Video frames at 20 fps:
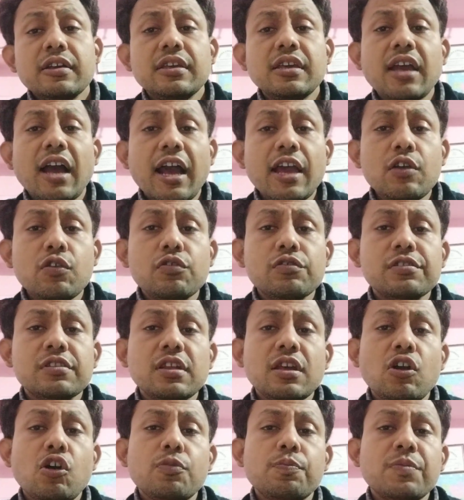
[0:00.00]
कि आयोग
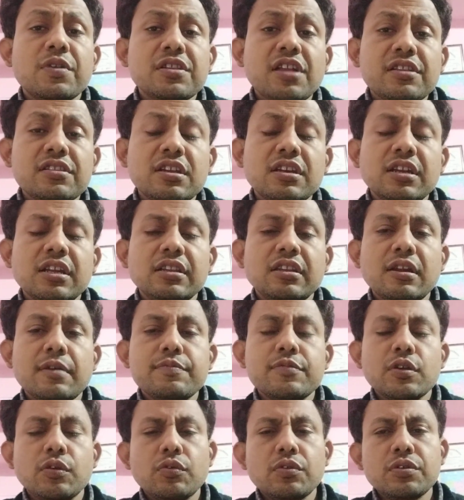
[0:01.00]
के और प्रशासन की
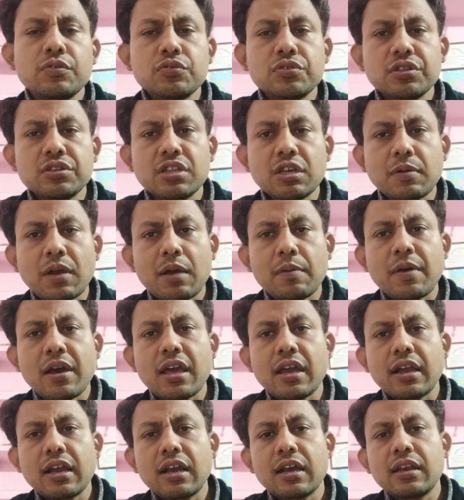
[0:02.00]
तरफ से कोई उचित जवाब
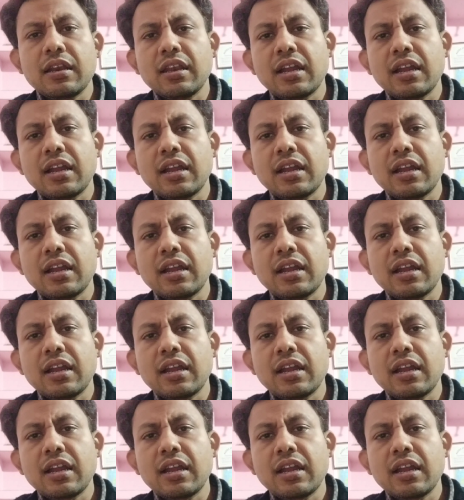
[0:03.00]
आएगा